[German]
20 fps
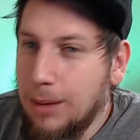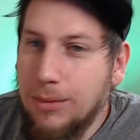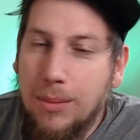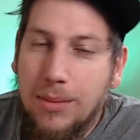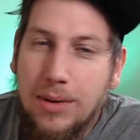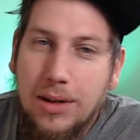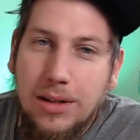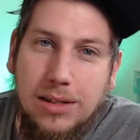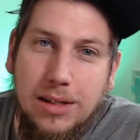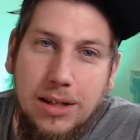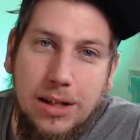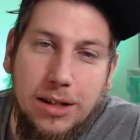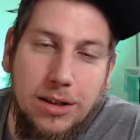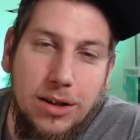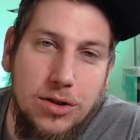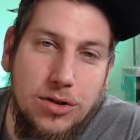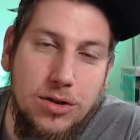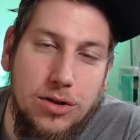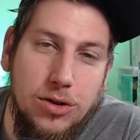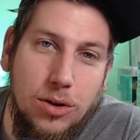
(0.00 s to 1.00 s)
damals in
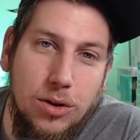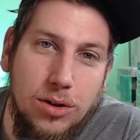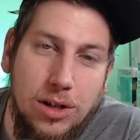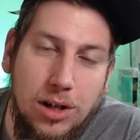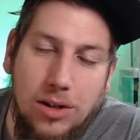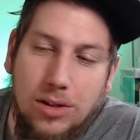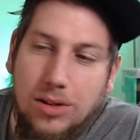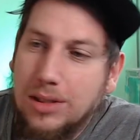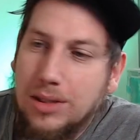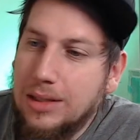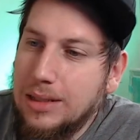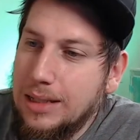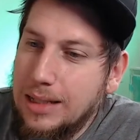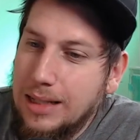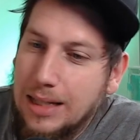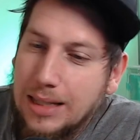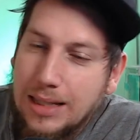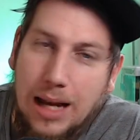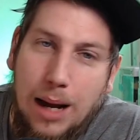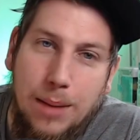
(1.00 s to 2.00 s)
Ignition Assault raus,
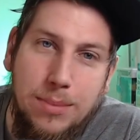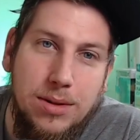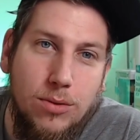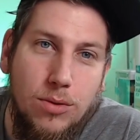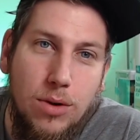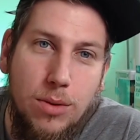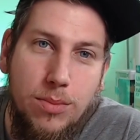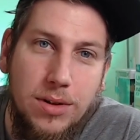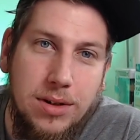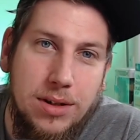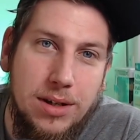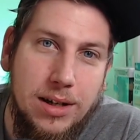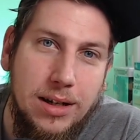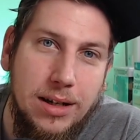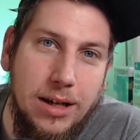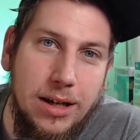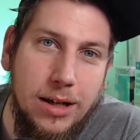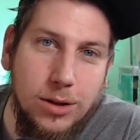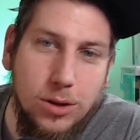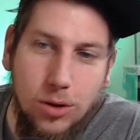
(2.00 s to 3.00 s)
jetzt gab es den Reprint hier
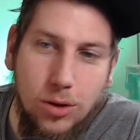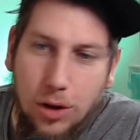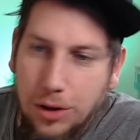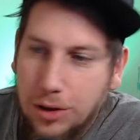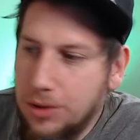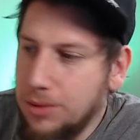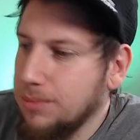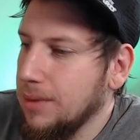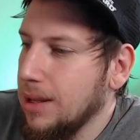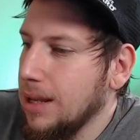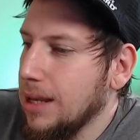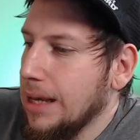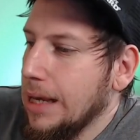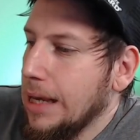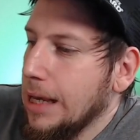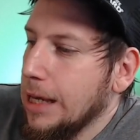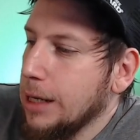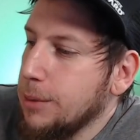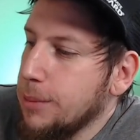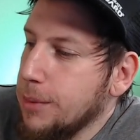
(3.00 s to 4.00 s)
in King's Court.
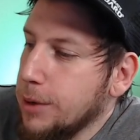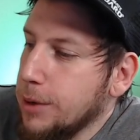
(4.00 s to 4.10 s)
Ich bin mal